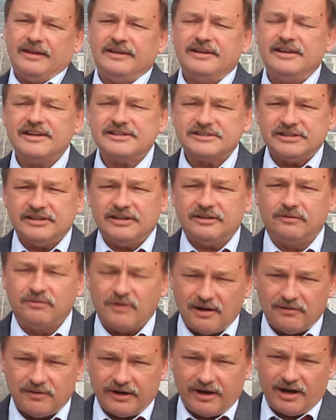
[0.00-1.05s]
Есть
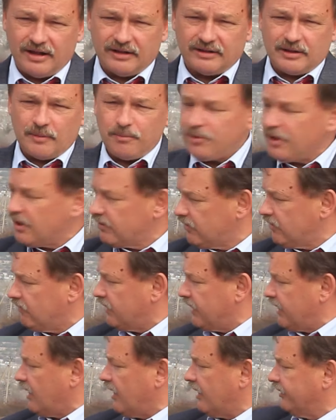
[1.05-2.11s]
два варианта. Первый
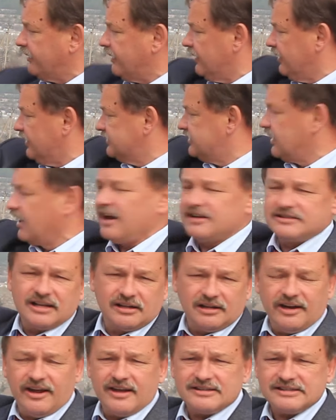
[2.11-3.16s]
вариант –
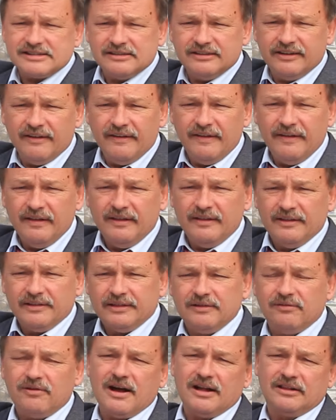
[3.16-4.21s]
срезать лес.
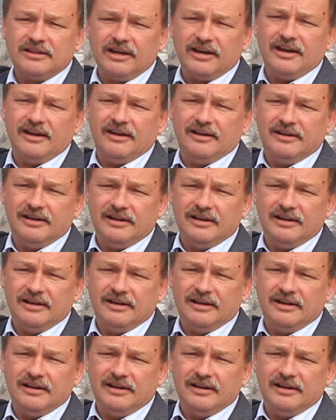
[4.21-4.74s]
Два-три